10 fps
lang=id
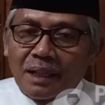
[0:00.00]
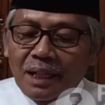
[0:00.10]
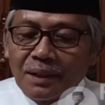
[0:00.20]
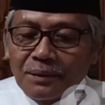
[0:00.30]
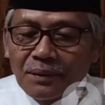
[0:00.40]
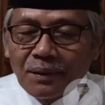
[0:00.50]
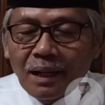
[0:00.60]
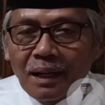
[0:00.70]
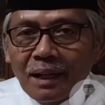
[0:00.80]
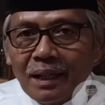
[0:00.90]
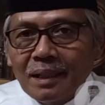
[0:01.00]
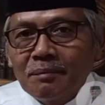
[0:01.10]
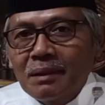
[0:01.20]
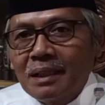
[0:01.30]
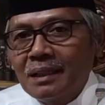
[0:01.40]
Kalau orang
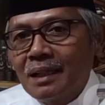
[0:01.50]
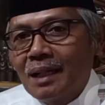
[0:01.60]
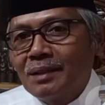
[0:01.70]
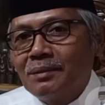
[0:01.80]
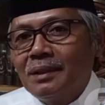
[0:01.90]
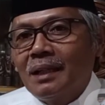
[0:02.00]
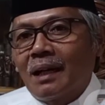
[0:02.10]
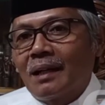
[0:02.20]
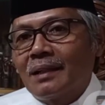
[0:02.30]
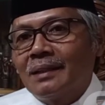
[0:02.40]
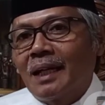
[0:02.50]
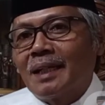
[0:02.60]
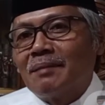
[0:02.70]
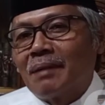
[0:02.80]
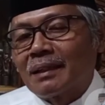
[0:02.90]
lain meninggal dunia,
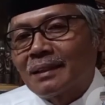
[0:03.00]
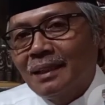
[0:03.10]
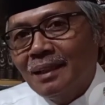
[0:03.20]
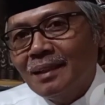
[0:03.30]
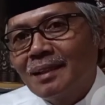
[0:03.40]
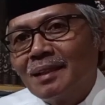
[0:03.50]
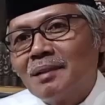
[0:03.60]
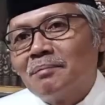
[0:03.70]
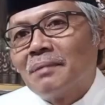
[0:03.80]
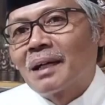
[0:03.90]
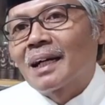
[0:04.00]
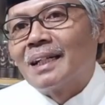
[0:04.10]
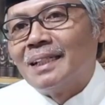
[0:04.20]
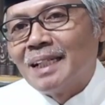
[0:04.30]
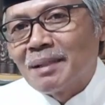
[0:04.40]
yakni mati,
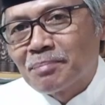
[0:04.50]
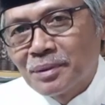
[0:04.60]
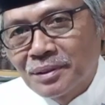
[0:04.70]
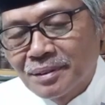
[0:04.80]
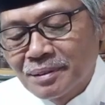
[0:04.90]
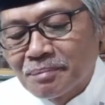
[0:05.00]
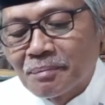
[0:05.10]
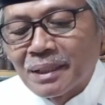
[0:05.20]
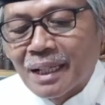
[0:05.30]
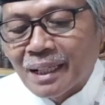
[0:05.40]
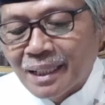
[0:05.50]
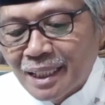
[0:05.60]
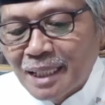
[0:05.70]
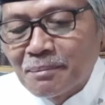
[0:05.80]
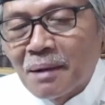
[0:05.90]
maka dia pun
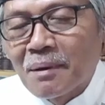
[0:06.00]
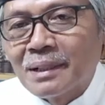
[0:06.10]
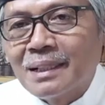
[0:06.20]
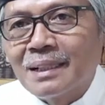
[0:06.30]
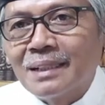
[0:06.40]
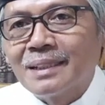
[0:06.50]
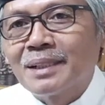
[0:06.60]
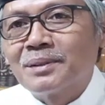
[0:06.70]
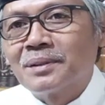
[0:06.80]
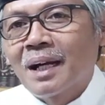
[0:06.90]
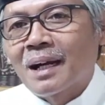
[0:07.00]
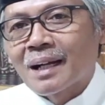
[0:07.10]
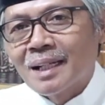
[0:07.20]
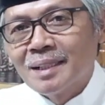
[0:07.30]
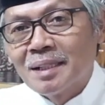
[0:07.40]
meyakini bahwa dirinya juga
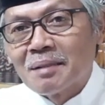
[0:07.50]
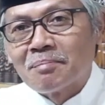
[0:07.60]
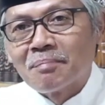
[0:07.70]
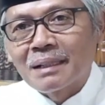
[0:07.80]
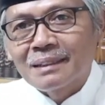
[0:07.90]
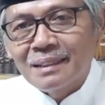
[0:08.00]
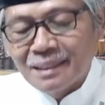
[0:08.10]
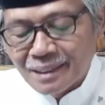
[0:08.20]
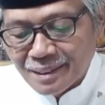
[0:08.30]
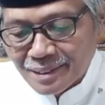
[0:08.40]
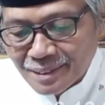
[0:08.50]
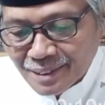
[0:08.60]
akan mati.